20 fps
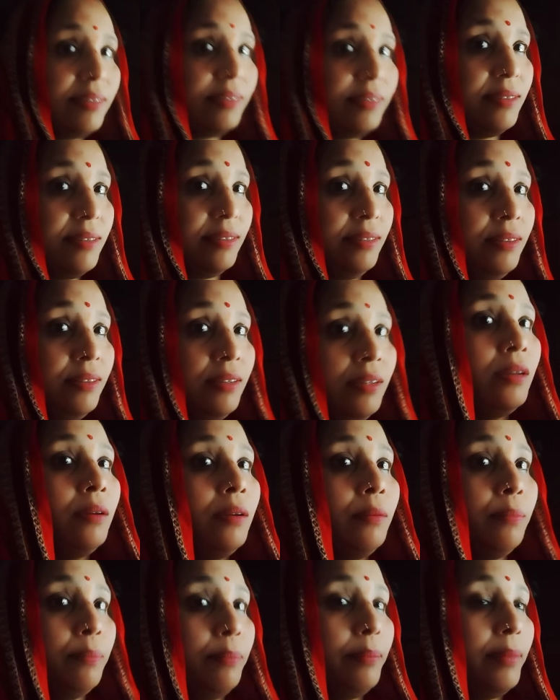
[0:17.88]

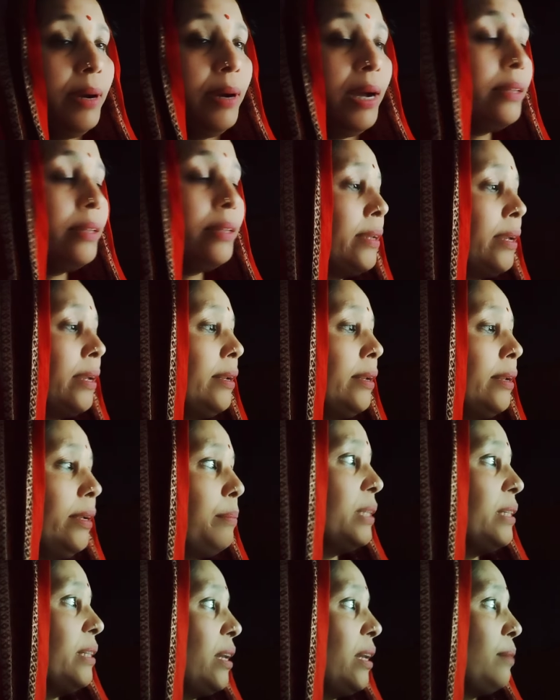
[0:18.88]
है बात ये नहीं है
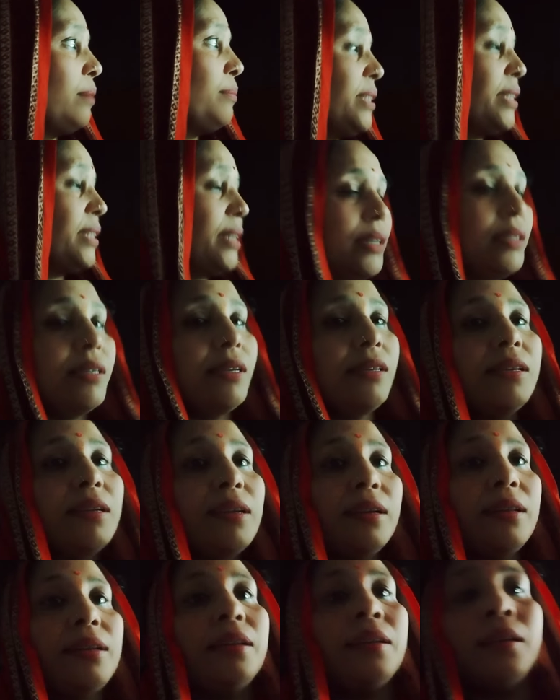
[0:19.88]
बदनामी चाहे जैसे
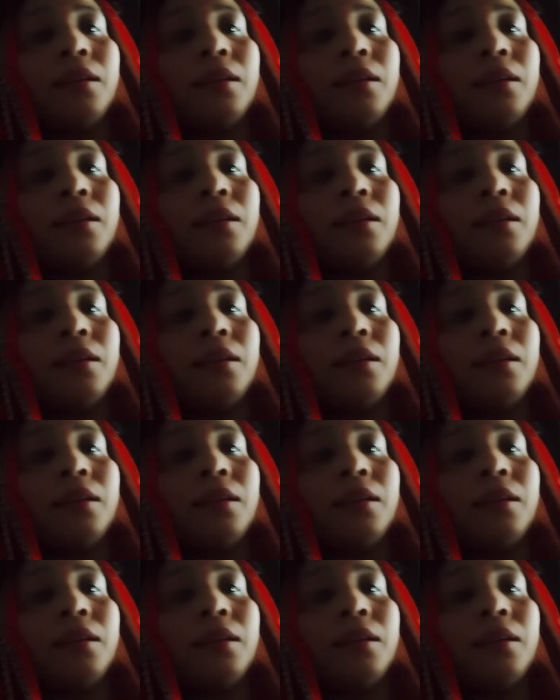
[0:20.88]
करें कि